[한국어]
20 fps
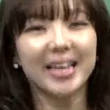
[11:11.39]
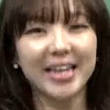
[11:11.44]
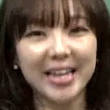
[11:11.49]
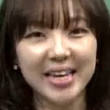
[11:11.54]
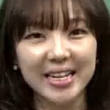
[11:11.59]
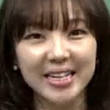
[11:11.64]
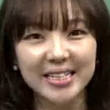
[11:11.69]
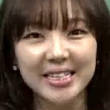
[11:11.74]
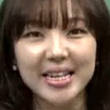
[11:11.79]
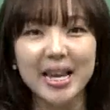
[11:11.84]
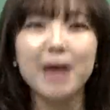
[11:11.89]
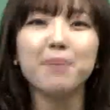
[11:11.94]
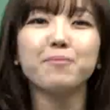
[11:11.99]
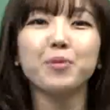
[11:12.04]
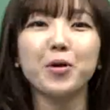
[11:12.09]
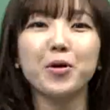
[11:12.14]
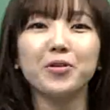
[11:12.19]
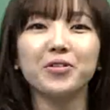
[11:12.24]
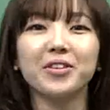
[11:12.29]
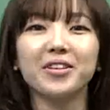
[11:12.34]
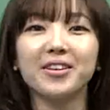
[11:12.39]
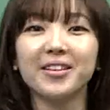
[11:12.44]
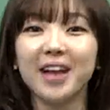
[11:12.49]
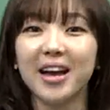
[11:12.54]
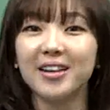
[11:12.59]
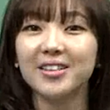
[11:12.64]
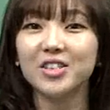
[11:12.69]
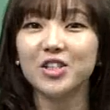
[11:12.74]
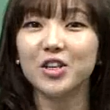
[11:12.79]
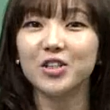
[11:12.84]
easy한 표현들을
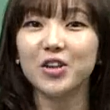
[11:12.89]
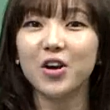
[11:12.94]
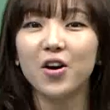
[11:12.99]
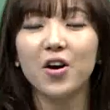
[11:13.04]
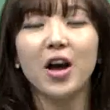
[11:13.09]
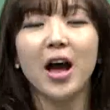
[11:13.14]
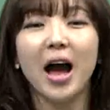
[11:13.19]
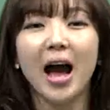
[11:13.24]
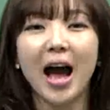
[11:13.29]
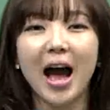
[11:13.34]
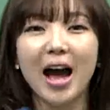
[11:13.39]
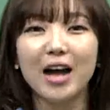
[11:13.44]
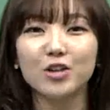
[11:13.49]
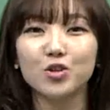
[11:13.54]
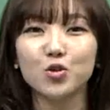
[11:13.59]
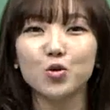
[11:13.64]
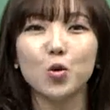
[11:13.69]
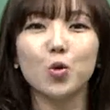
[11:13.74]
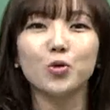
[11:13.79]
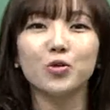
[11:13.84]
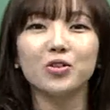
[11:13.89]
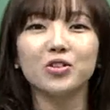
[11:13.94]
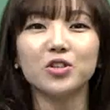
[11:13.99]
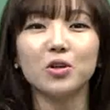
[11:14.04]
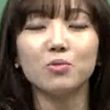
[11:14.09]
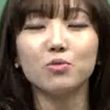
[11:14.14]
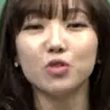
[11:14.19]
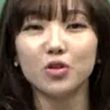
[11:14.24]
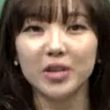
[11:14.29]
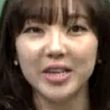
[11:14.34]
가르쳐서 아주
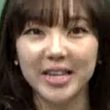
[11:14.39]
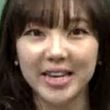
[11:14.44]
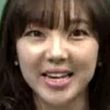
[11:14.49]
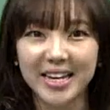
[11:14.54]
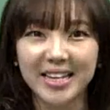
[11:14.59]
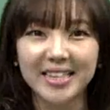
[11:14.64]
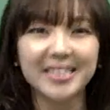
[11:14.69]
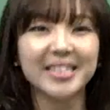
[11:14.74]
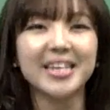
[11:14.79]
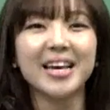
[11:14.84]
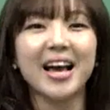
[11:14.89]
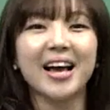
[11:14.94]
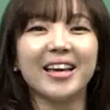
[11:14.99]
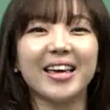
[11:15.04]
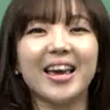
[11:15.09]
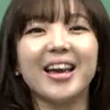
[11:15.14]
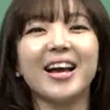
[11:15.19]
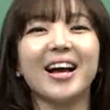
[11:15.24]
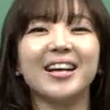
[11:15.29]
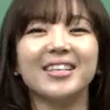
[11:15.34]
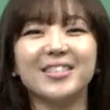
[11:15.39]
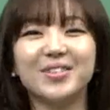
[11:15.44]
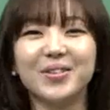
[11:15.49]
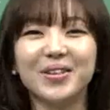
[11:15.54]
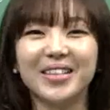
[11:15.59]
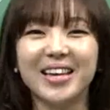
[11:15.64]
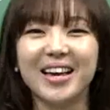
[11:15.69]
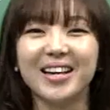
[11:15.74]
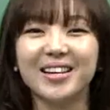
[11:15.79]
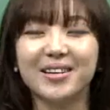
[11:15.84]
고득점으로 easy하게 갈 수
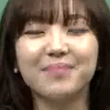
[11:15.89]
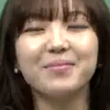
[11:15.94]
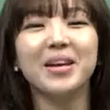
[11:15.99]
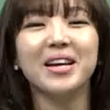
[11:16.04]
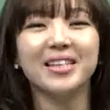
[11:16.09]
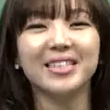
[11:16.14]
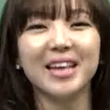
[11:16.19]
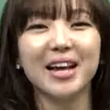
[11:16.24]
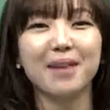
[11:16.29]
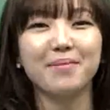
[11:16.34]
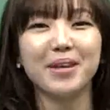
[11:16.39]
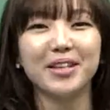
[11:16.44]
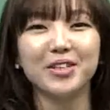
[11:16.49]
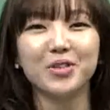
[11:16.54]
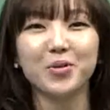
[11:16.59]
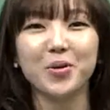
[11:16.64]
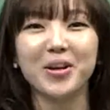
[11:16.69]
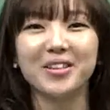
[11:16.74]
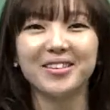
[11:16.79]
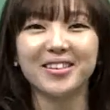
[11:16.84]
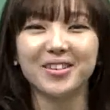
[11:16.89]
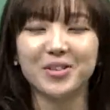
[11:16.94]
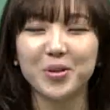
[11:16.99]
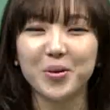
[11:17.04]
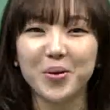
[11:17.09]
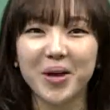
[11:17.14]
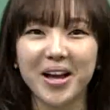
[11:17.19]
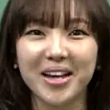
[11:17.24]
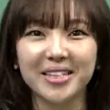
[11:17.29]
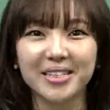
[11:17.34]
있게끔 제가 많이
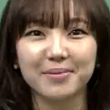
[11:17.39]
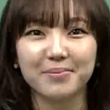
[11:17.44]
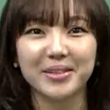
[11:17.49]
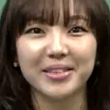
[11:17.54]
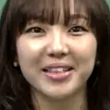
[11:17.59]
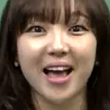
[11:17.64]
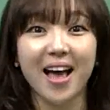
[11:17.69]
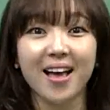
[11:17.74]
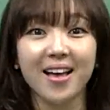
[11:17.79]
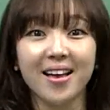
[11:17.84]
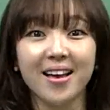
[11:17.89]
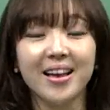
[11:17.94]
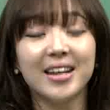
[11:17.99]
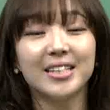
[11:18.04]
도와드리도록 하겠습니다.